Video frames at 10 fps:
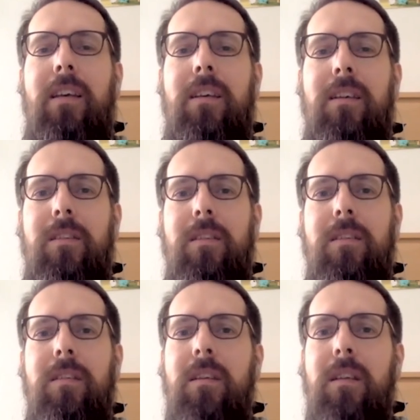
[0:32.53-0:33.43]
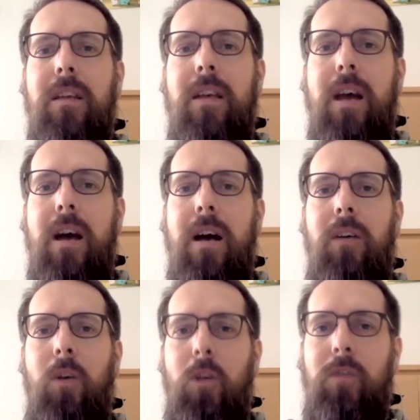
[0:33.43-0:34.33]
ist es in der
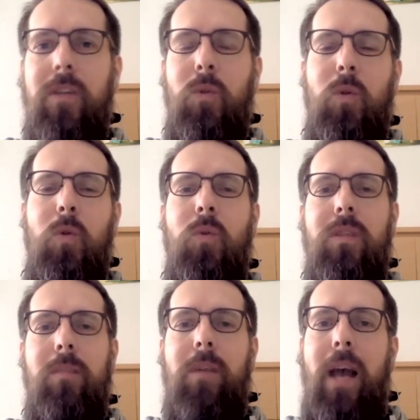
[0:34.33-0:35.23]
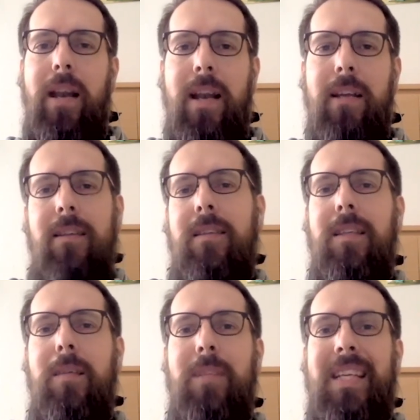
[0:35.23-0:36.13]
deutschen Version so, es gibt keine Nazis, es
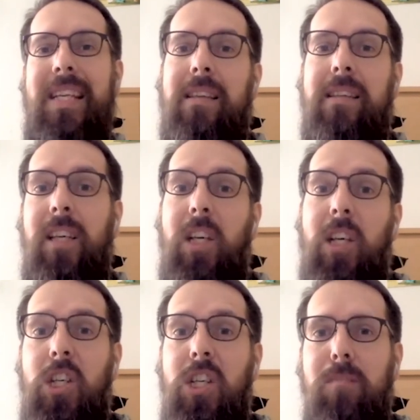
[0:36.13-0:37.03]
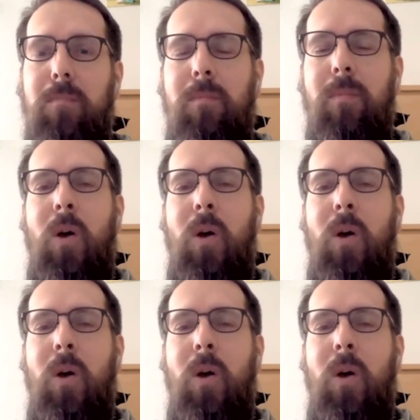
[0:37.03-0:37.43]
gibt das Regime